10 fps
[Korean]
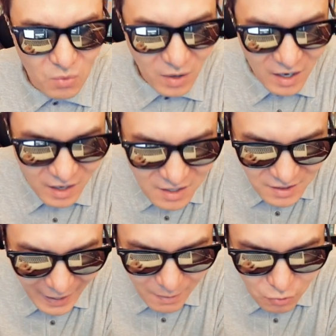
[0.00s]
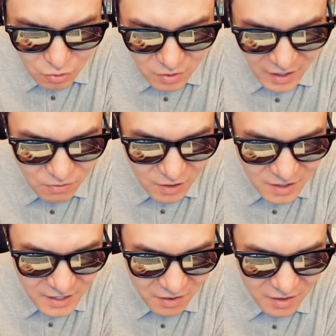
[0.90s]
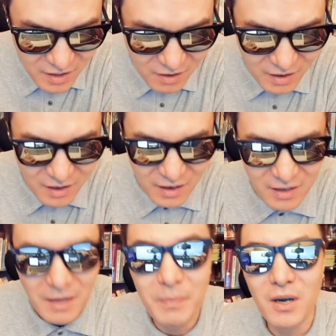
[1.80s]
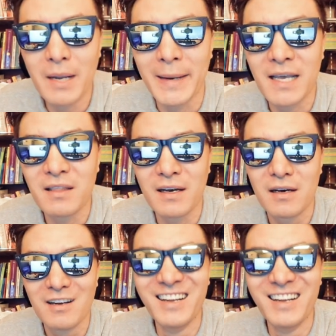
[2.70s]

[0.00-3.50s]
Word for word: 와, 이게 나무로 다 둘러싸여 있다. 와, 딱 벌레 많겠다.